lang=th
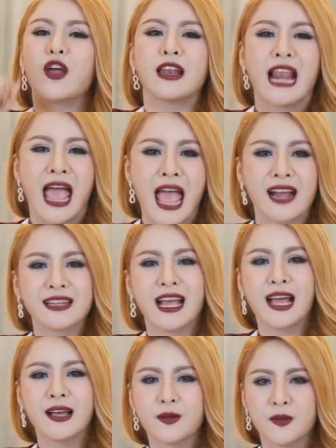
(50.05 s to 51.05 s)
แรกนะ
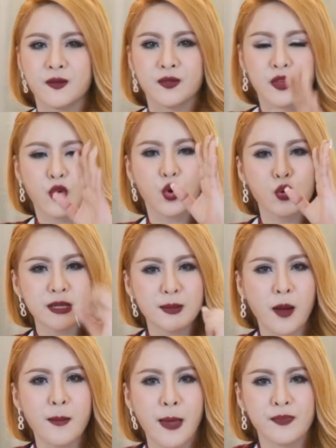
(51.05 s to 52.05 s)
คะครูจะบอ
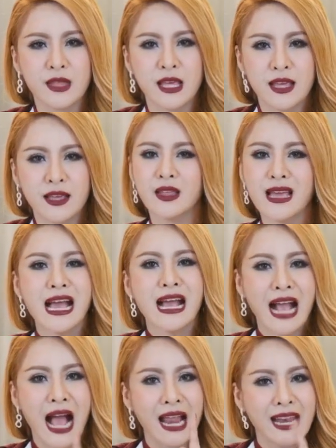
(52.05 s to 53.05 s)
กแบบนี้
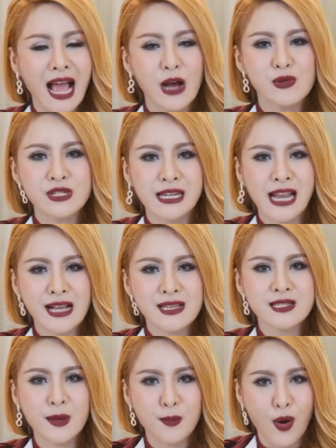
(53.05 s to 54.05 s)
การเอาชนะ
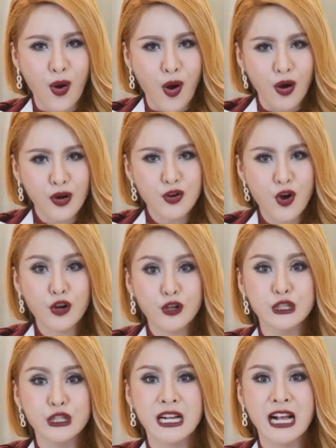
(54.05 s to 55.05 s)
สมองก็
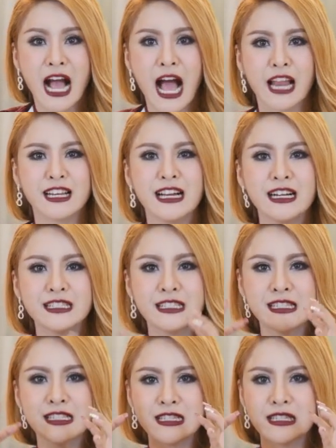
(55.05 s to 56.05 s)
คือการ
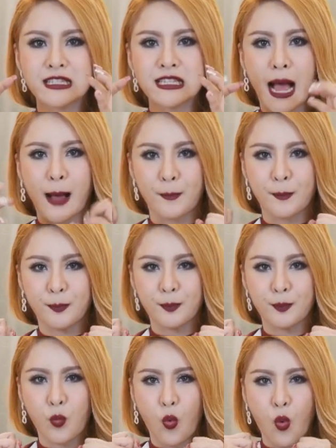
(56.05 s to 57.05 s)
จับ
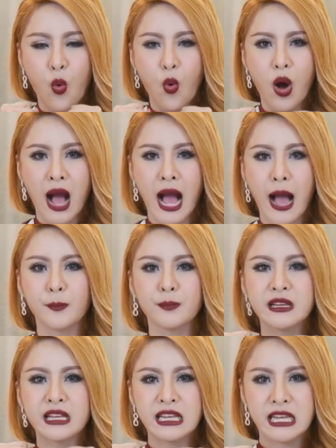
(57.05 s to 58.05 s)
ความ
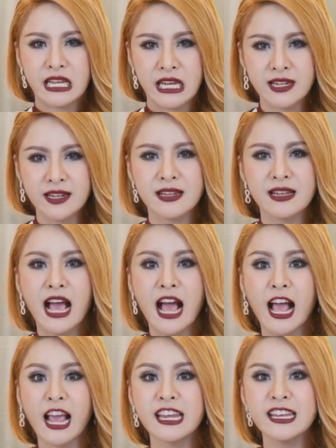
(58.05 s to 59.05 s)
คิด
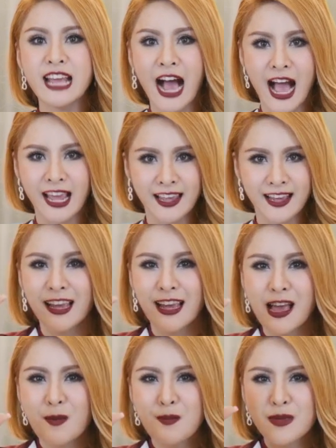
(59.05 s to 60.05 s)
ให้ได้
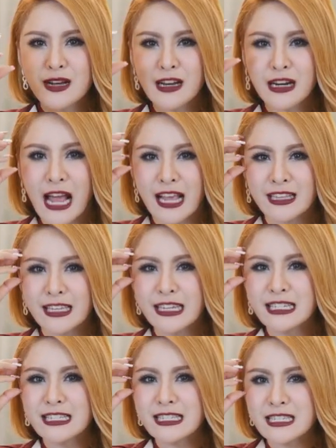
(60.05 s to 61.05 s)
เมื่อไหร่ที่
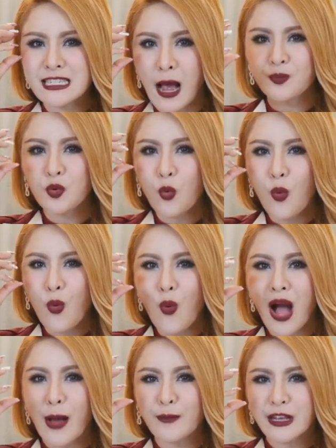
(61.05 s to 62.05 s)
จับค
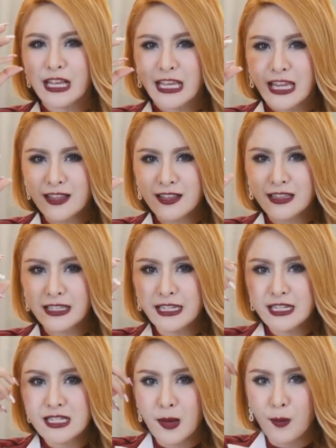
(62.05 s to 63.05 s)
วามคิดที่
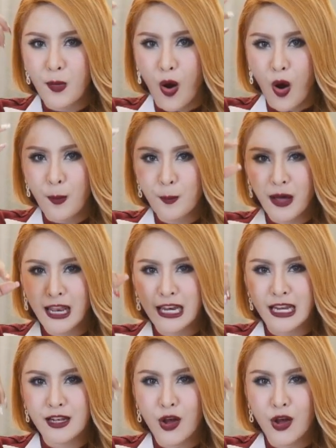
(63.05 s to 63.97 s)
สมองผลิตอ